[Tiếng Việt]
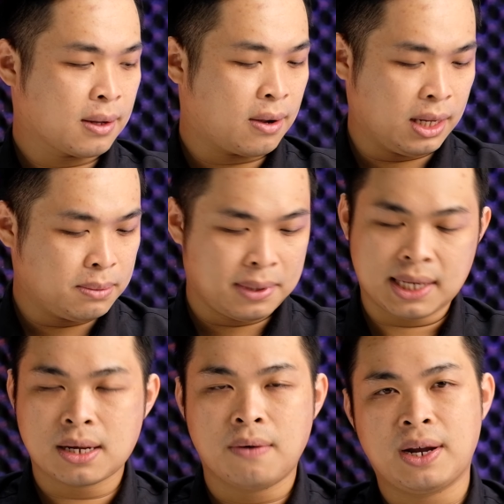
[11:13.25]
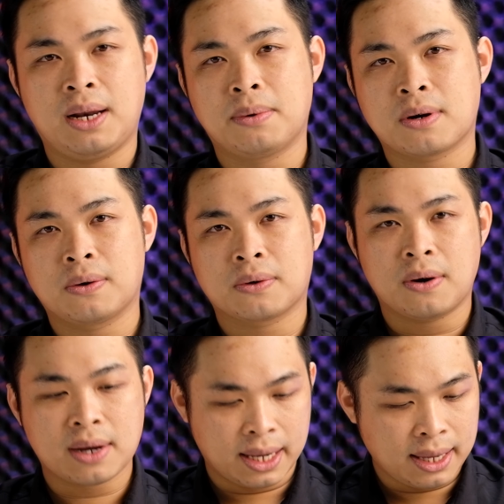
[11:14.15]
còn XPS không phải là một con
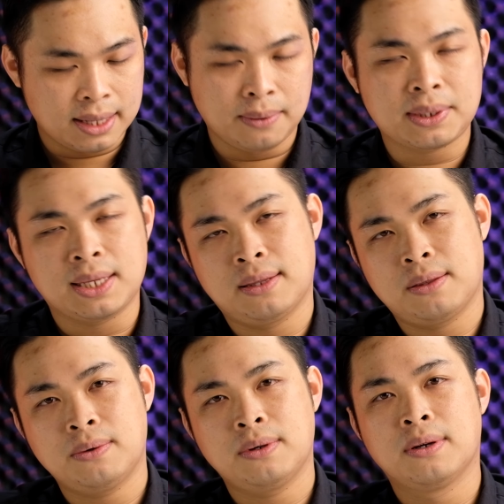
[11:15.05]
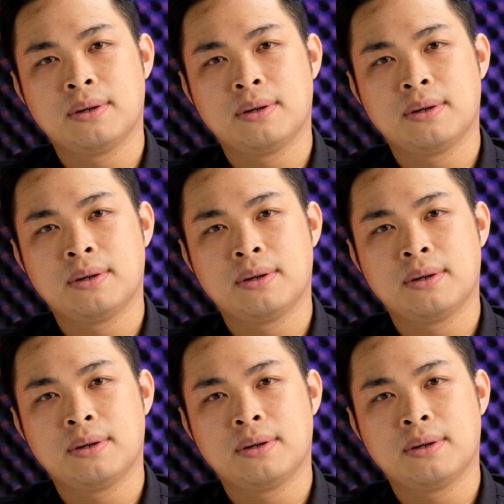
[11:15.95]
có cái hệ thống tản nhiệt tốt